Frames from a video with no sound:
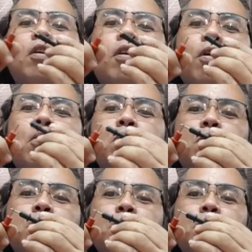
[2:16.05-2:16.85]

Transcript: close,